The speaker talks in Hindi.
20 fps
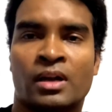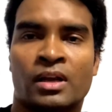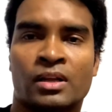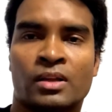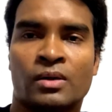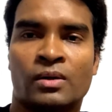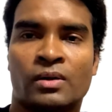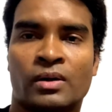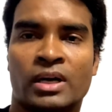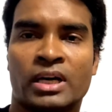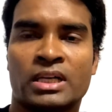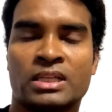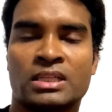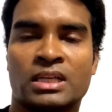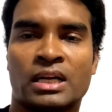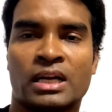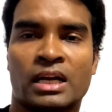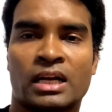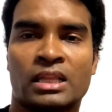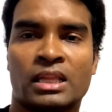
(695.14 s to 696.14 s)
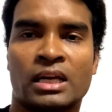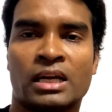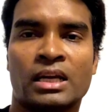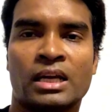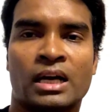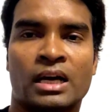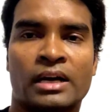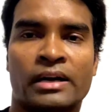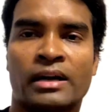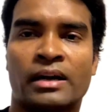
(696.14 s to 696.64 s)
तो ऐसा रहता है
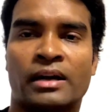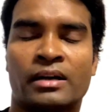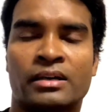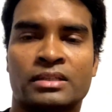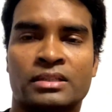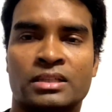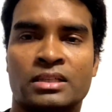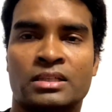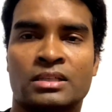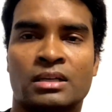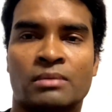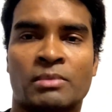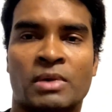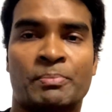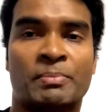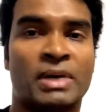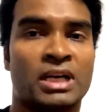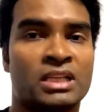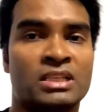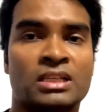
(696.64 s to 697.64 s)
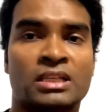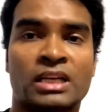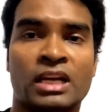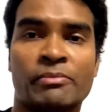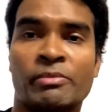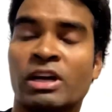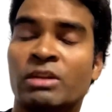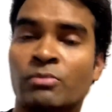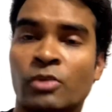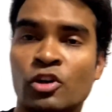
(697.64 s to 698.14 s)
यहाँ का सिस्टम बट जिनके
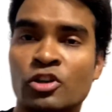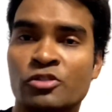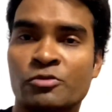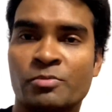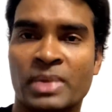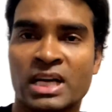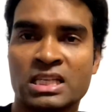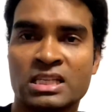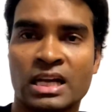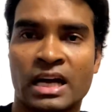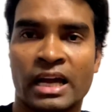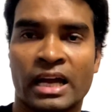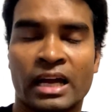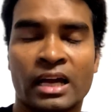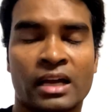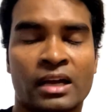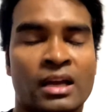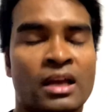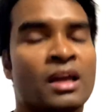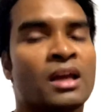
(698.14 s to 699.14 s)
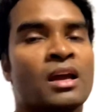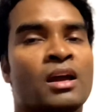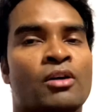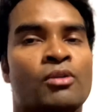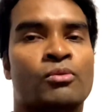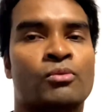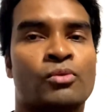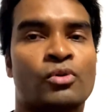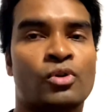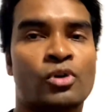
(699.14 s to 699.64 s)
पास बहुत पैसा है
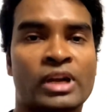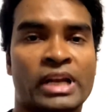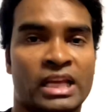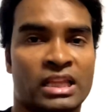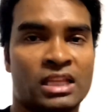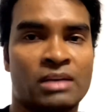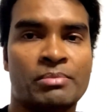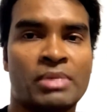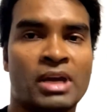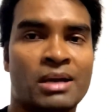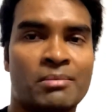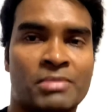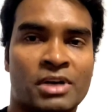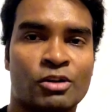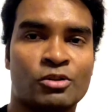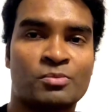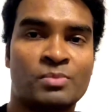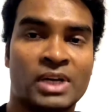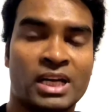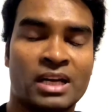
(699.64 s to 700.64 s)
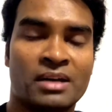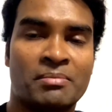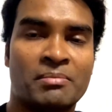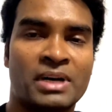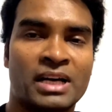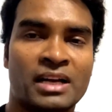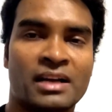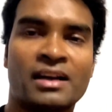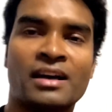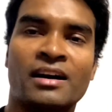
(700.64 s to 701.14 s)
वो लोग लेते भी हैं बहुत बड़े
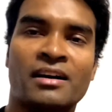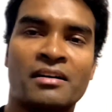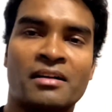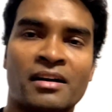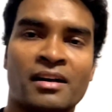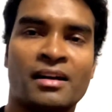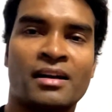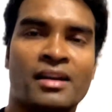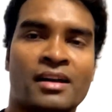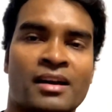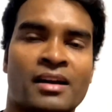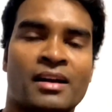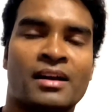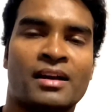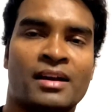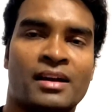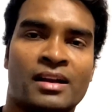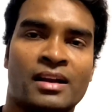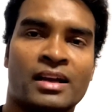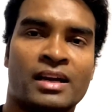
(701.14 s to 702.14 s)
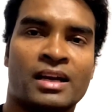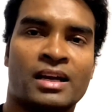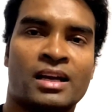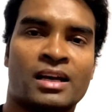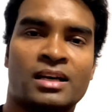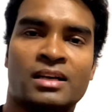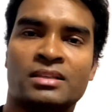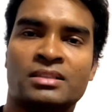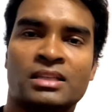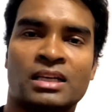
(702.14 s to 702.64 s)
बड़े घर लेकिन
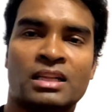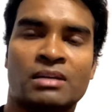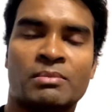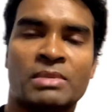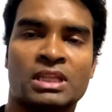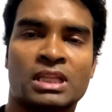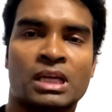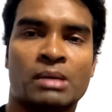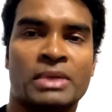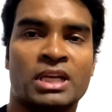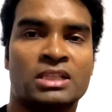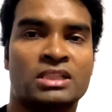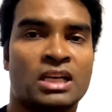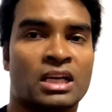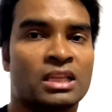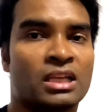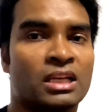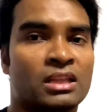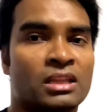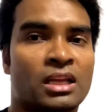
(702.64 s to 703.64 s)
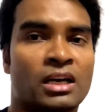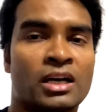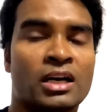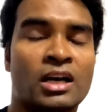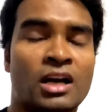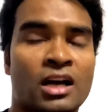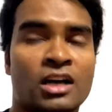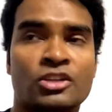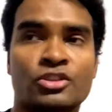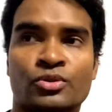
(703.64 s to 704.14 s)
ज़्यादा मतलब नहीं ज़्यादातर
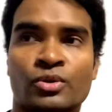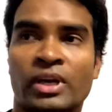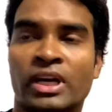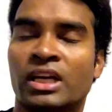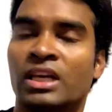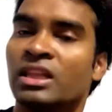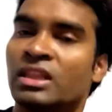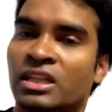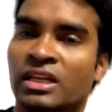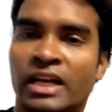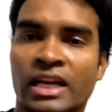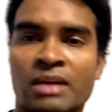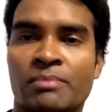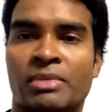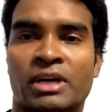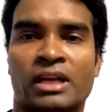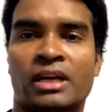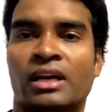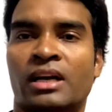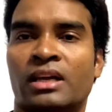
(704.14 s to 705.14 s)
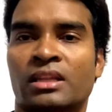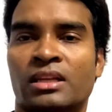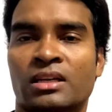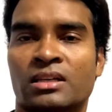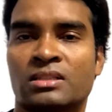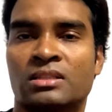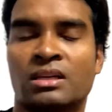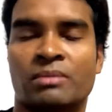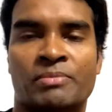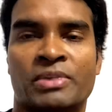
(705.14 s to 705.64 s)
घर जो है इतने ही बड़े रहते हैं
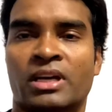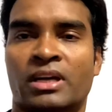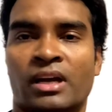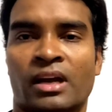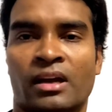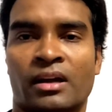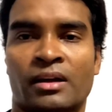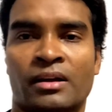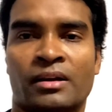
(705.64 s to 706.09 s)
सभी के